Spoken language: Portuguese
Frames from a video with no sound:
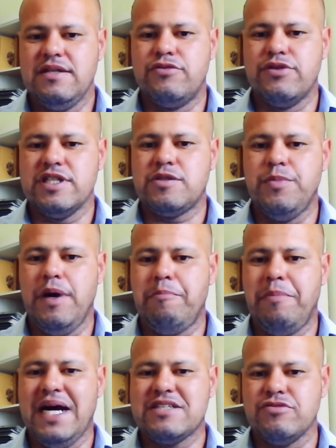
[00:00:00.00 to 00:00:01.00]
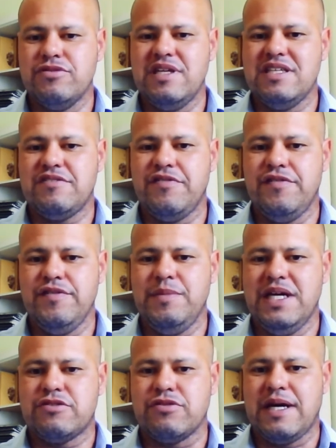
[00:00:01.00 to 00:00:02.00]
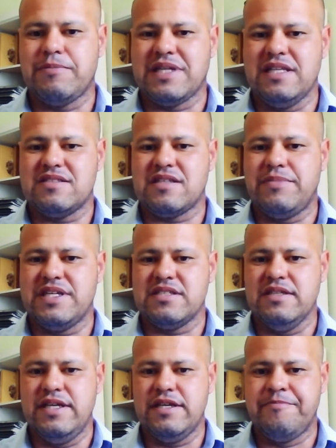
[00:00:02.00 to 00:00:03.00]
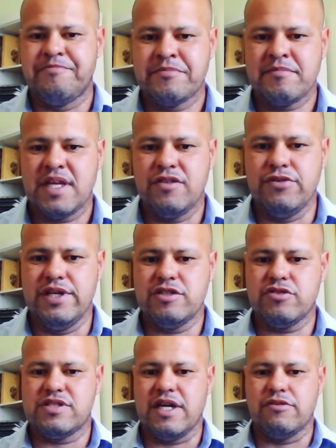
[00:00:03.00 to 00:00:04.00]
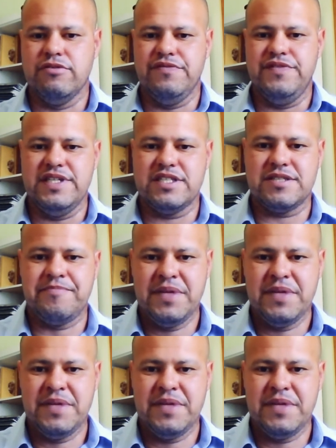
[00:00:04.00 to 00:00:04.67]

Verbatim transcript: durante boa parte do desenvolvimento capitalista brasileiro durante o século XX.